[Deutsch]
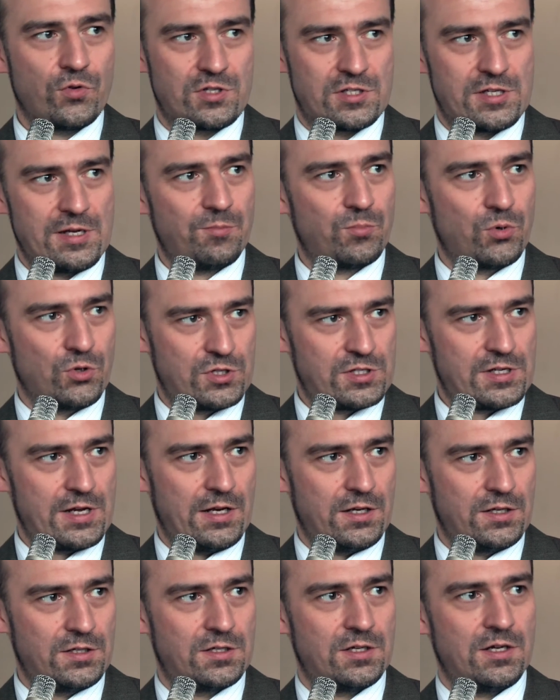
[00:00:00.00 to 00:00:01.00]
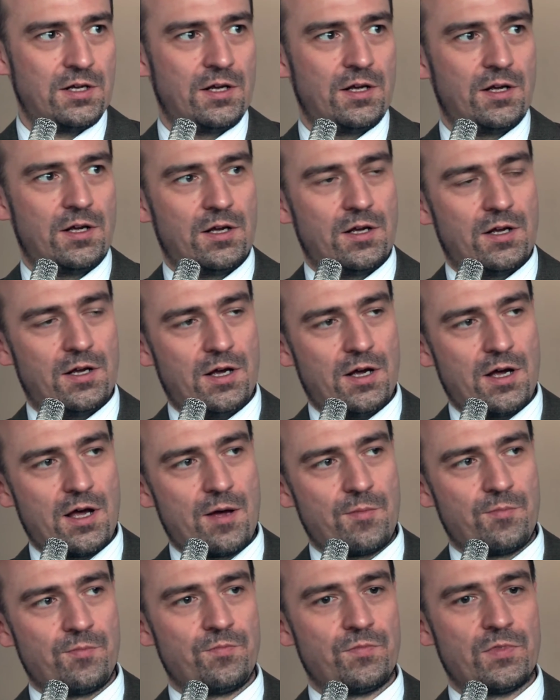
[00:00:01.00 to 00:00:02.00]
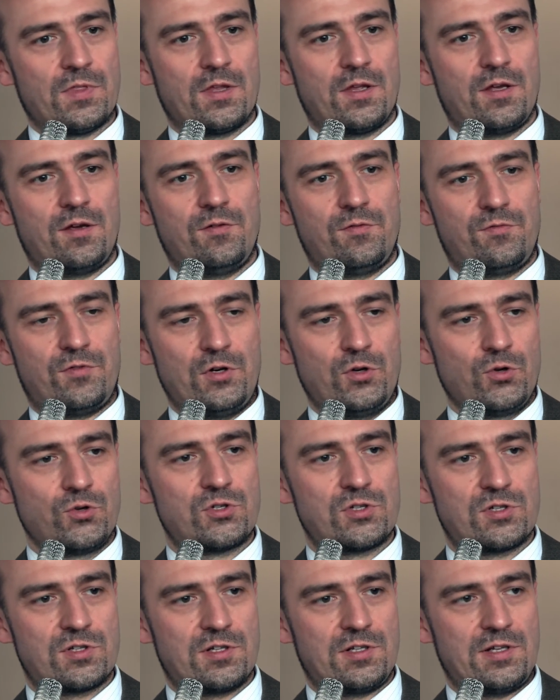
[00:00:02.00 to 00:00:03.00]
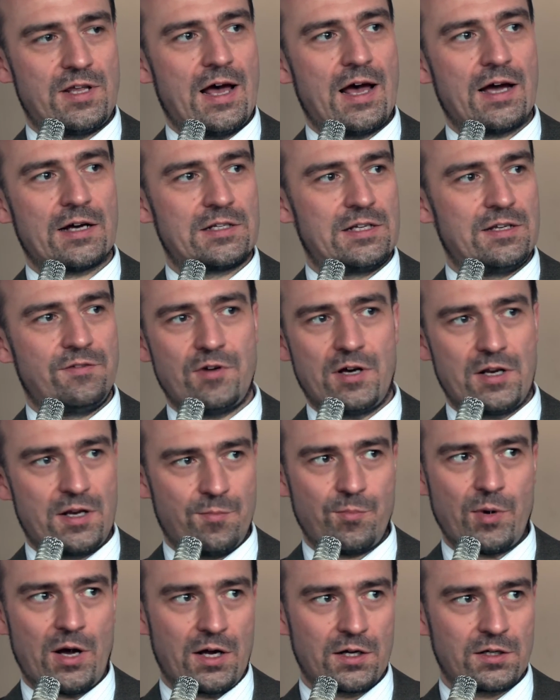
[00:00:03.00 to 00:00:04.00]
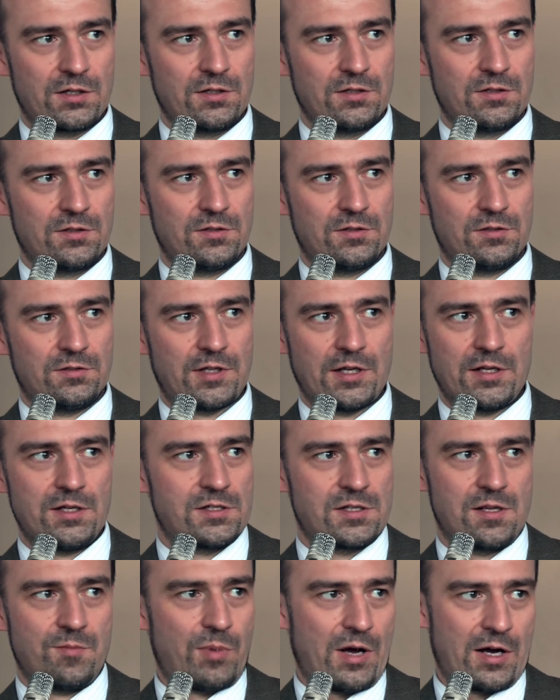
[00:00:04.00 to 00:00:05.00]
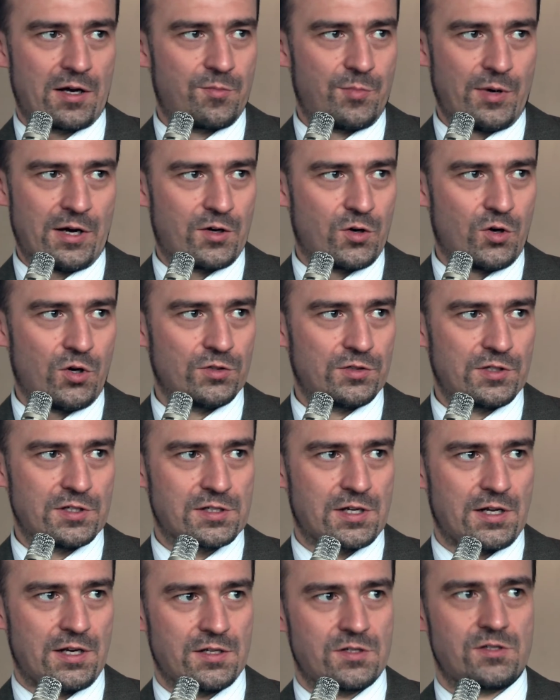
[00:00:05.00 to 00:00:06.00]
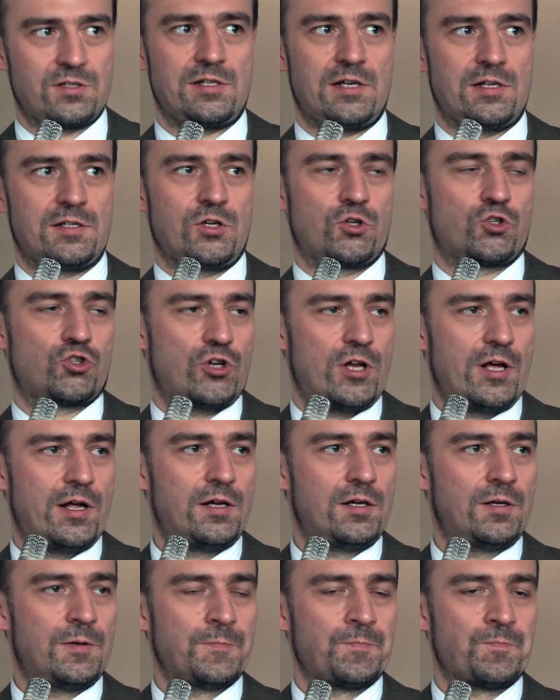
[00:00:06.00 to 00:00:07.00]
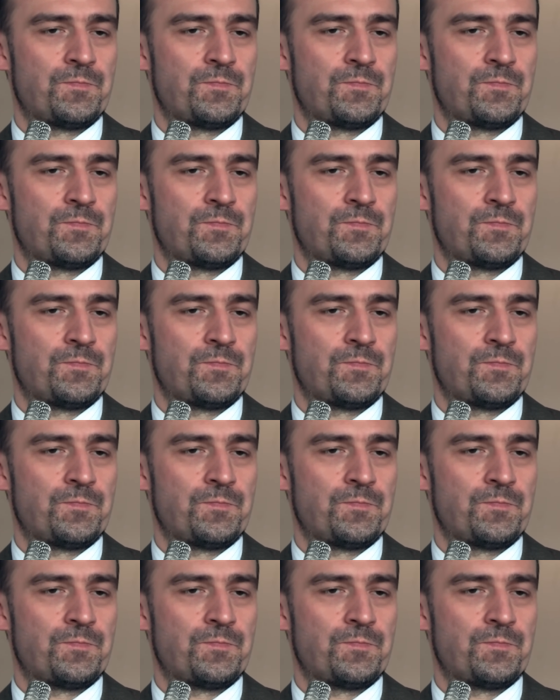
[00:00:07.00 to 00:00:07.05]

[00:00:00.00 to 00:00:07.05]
und 10 Prozent ähm, Verlust der Aktiva der Banken und dann ist eine Bank bankrott. Das geht also sehr, sehr schnell.